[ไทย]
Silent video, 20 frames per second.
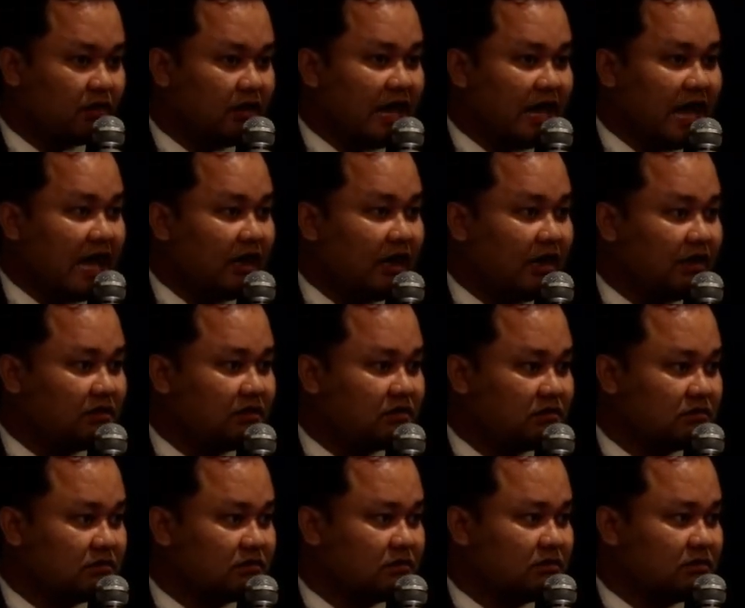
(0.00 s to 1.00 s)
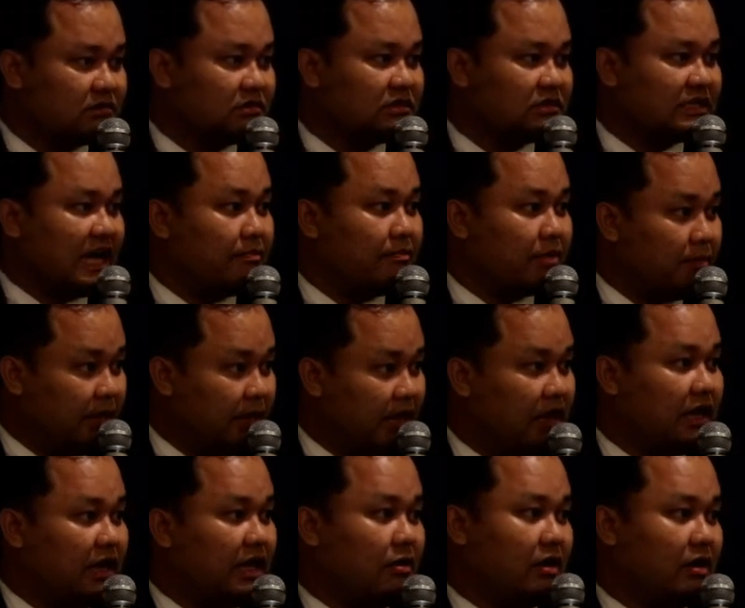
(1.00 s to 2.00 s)
ได้ใช้พระเม
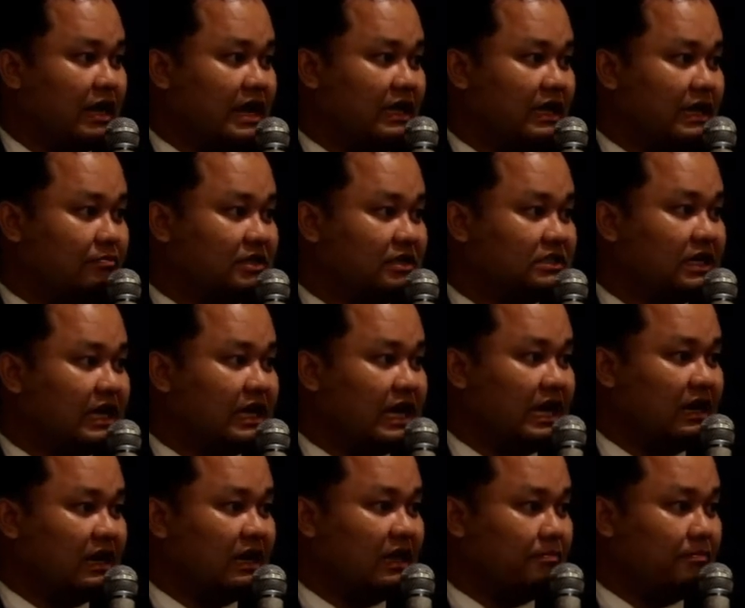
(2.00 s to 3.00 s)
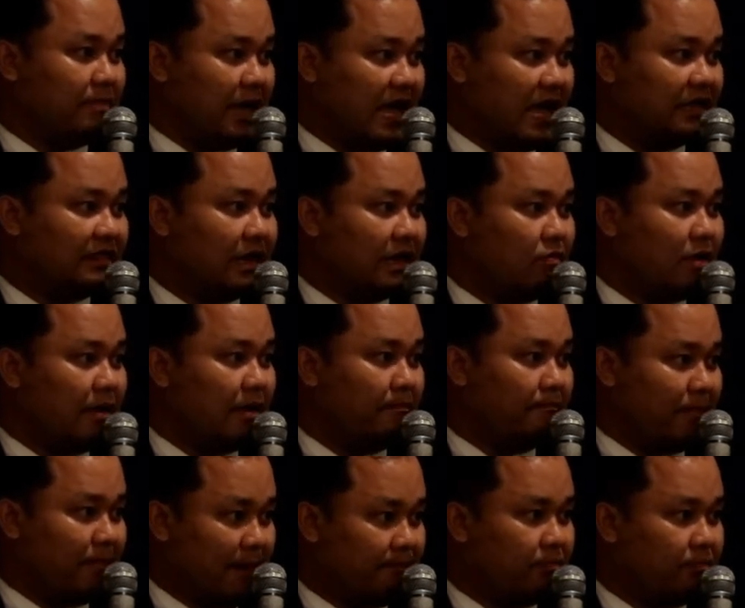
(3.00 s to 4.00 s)
รุเดียวกันกับรัชกาลที่ 8 แต่ว่า
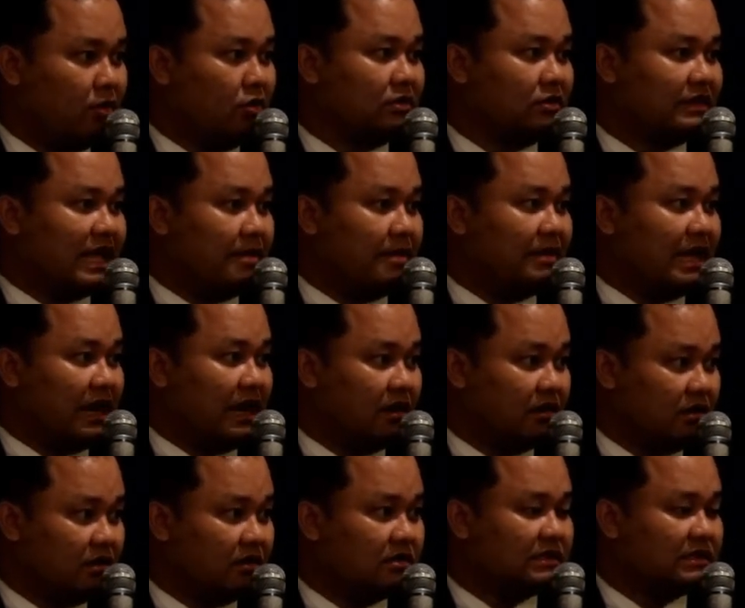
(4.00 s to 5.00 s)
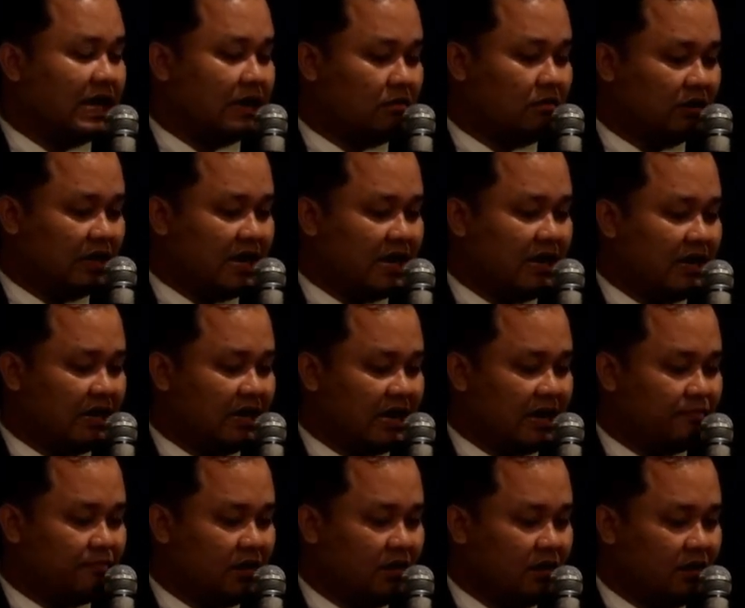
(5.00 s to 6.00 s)
ปรับลดตามฐานันดรศักดิ์ของท่านนะค
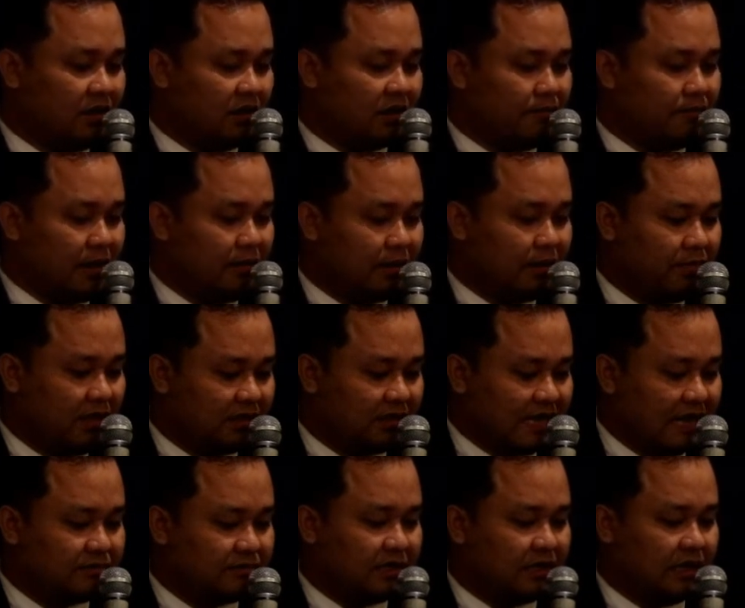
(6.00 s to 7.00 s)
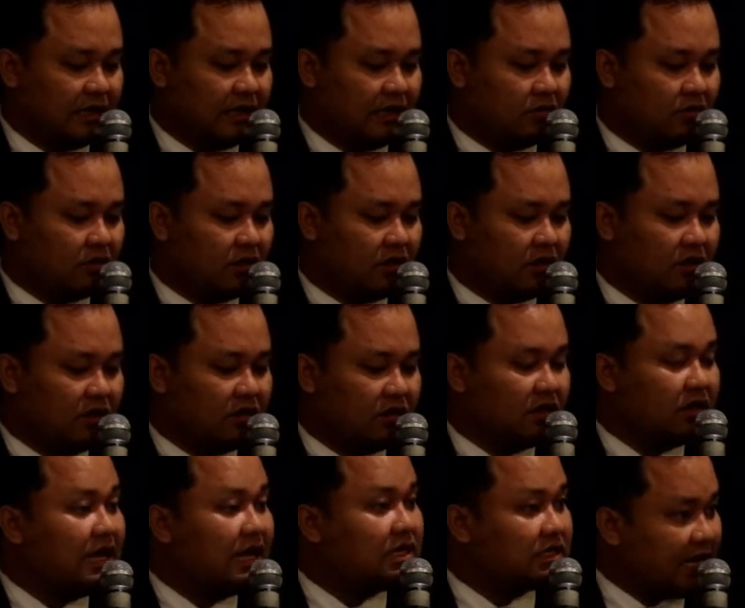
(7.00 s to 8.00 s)
รับ ก็เป็นพระเมรุตามเสด็จเราก็
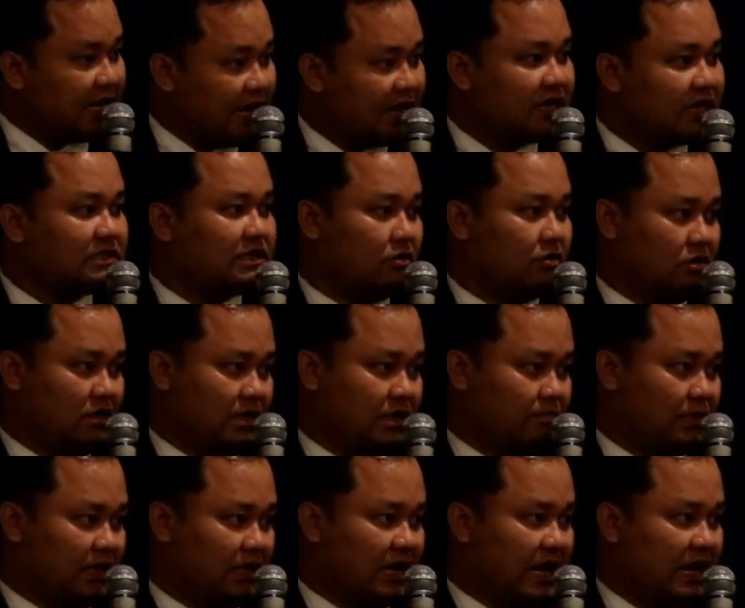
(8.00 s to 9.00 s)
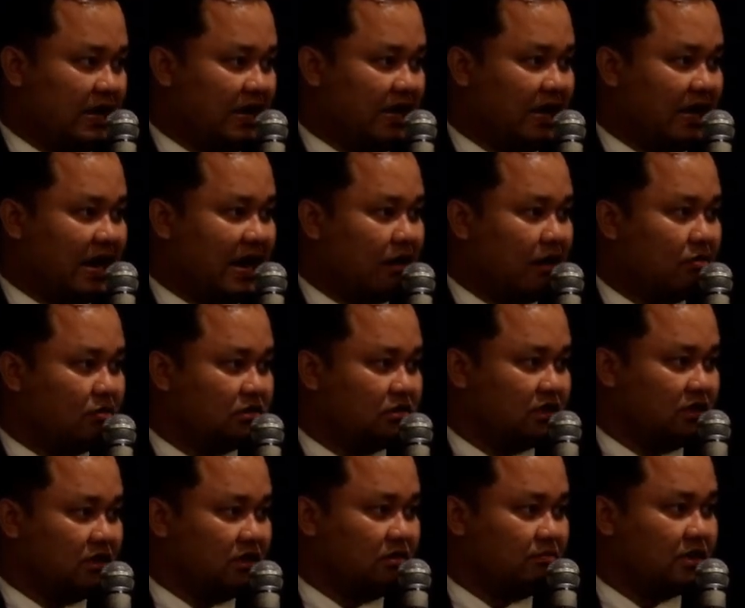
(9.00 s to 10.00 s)
ได้ใช้ราชรถนี้เหมือนกันในคราว
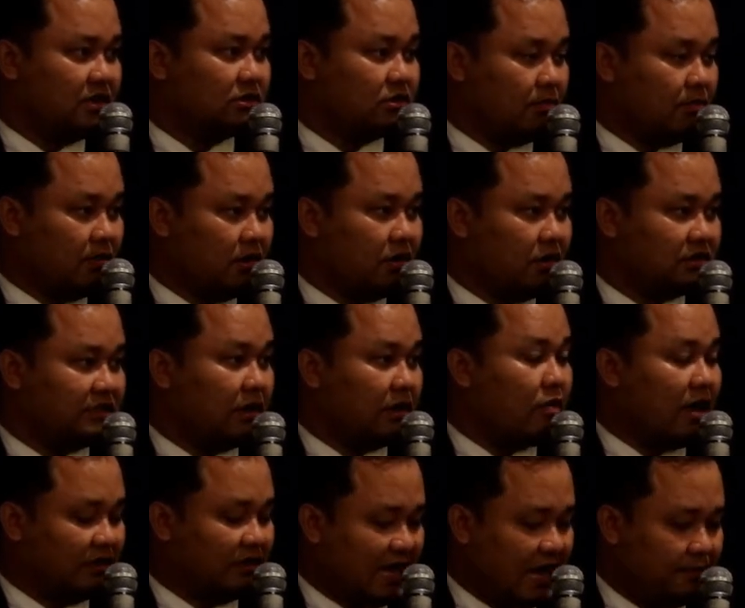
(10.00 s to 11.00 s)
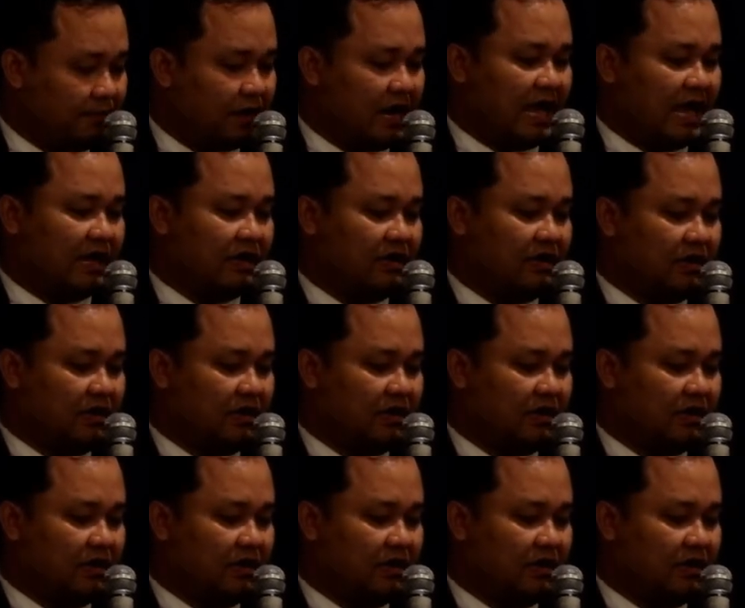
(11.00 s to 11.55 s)
เชิญพระศพออกจากวังท่ามา